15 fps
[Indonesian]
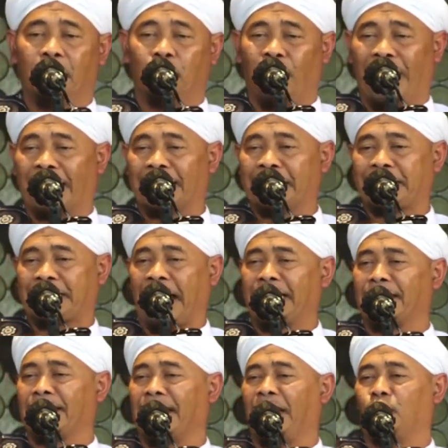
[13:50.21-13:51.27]

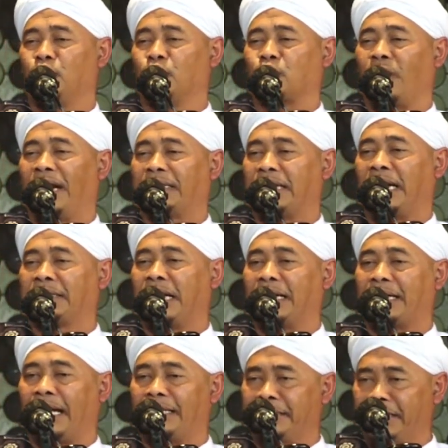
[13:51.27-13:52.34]
Wariskanlah untuk anak-anak
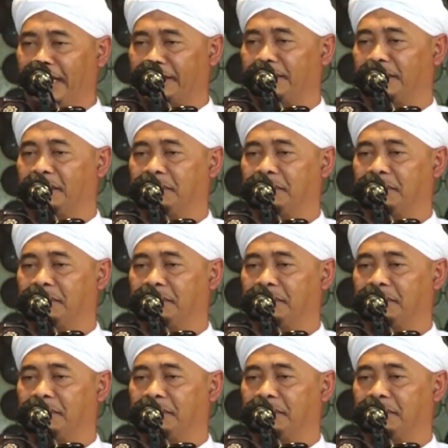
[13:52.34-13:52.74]
kalian